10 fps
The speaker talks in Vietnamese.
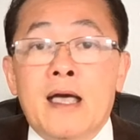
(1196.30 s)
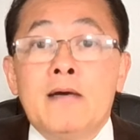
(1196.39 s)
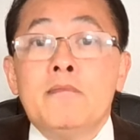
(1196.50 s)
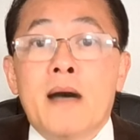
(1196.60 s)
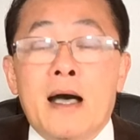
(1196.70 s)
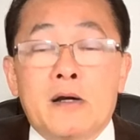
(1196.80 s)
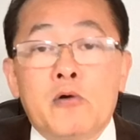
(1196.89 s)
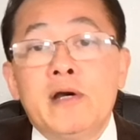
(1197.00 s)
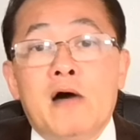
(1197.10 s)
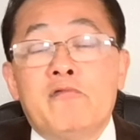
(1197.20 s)
để mà
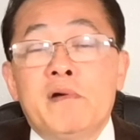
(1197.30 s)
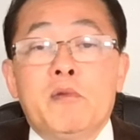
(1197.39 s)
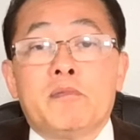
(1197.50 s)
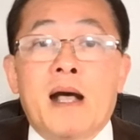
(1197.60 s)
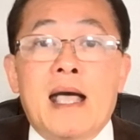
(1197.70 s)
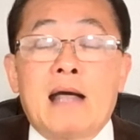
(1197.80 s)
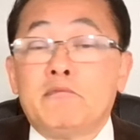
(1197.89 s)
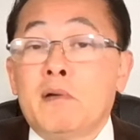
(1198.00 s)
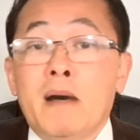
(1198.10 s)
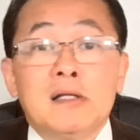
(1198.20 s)
đối đầu với một Bắc
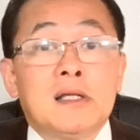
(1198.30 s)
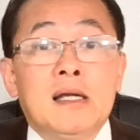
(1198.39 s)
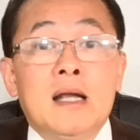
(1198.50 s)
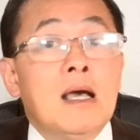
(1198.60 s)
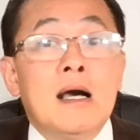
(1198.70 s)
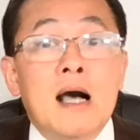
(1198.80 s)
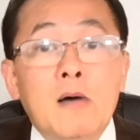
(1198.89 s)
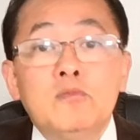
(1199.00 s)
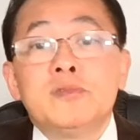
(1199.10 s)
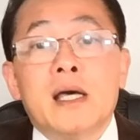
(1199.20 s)
Hàn và Bắc Kinh
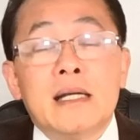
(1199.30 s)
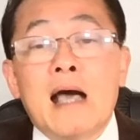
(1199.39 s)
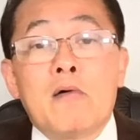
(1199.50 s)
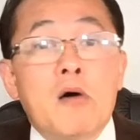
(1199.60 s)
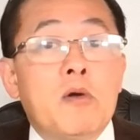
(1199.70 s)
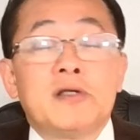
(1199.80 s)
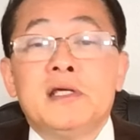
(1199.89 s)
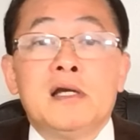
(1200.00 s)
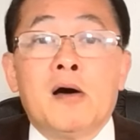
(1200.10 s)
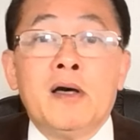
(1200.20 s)
không thể nào có một
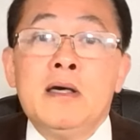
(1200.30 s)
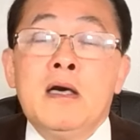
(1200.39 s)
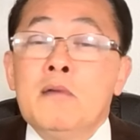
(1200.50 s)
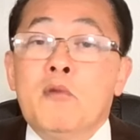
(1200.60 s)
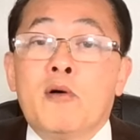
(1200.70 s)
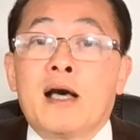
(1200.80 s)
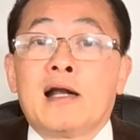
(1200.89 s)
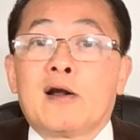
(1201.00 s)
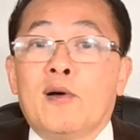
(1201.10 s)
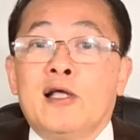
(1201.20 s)
cái tiếng nói một
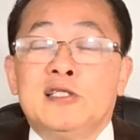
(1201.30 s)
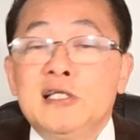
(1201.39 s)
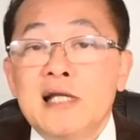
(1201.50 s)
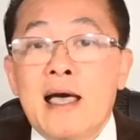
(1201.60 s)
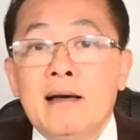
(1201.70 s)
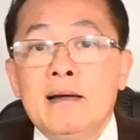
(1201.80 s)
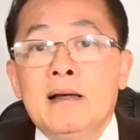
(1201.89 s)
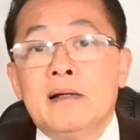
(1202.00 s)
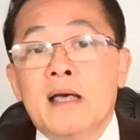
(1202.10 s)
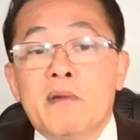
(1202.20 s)
cách gọi là chính đáng
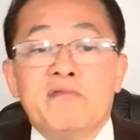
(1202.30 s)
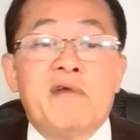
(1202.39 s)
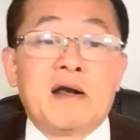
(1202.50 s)
để mà